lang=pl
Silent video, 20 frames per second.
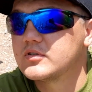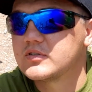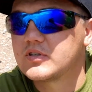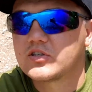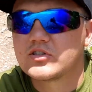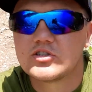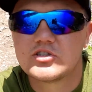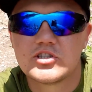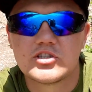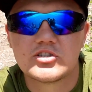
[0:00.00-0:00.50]

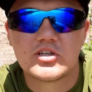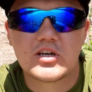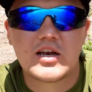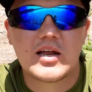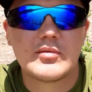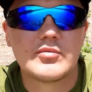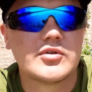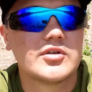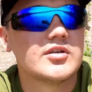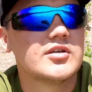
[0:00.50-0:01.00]
znaczy
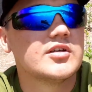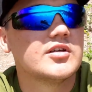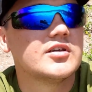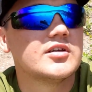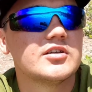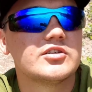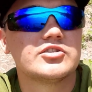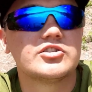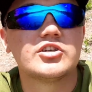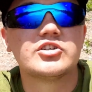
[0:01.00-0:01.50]
ciężarami,
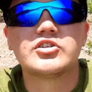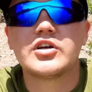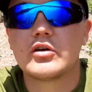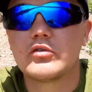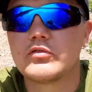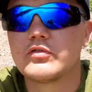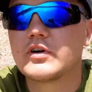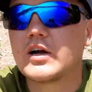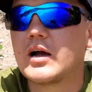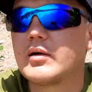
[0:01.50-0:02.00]

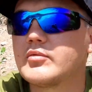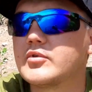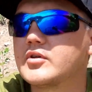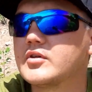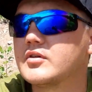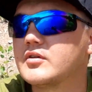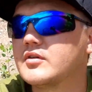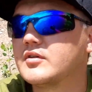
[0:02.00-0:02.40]
ciężarówkami